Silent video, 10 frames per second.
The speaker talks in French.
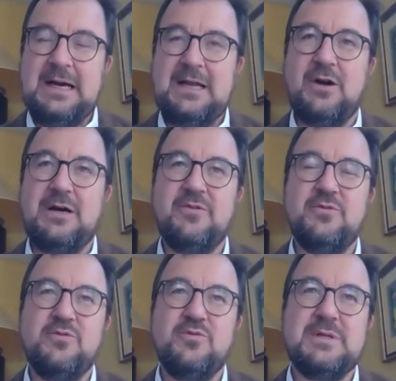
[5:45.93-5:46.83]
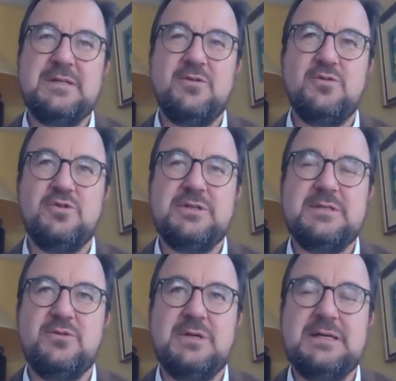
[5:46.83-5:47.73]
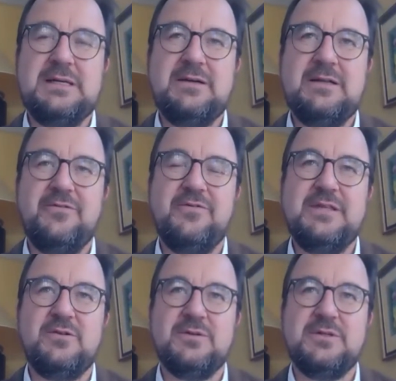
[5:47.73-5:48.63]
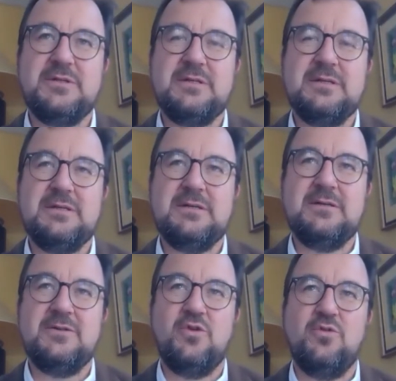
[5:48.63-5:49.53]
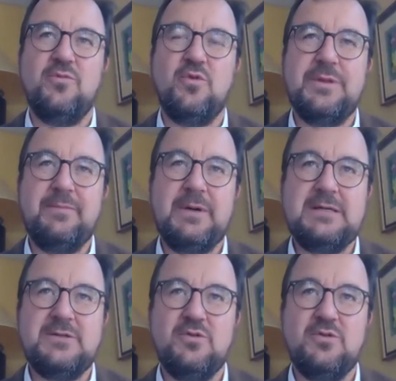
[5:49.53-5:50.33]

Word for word: Alors avant de nous interroger sur la, finance euh, dans le monde d'après,